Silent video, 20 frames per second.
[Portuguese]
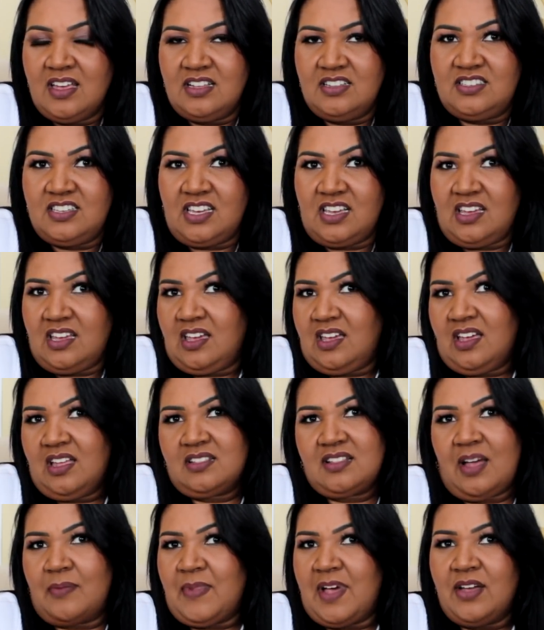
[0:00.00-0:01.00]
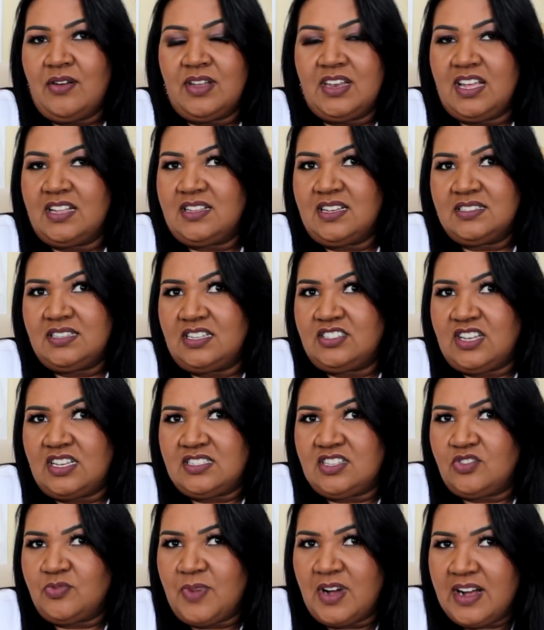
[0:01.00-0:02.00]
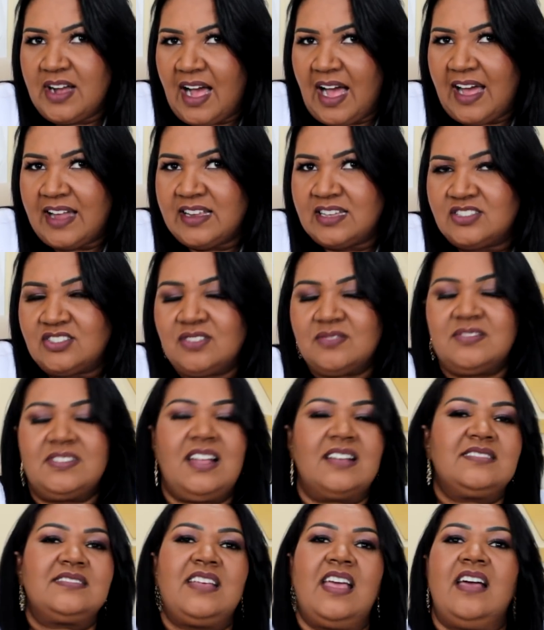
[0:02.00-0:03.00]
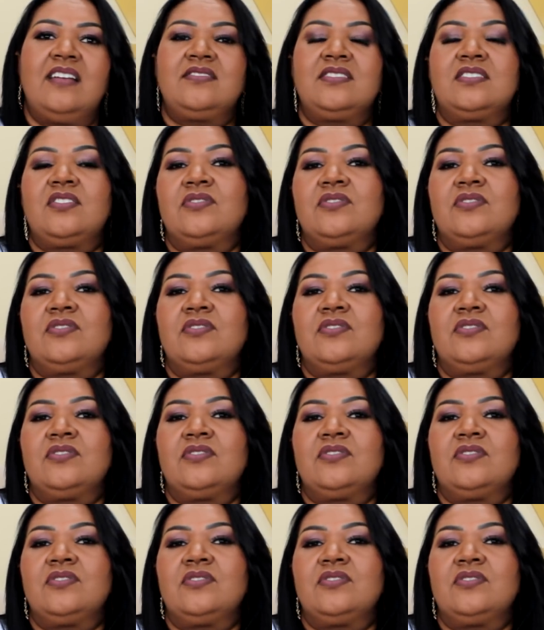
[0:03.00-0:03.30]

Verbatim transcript: De, da maioria das agências bancárias, tá certo?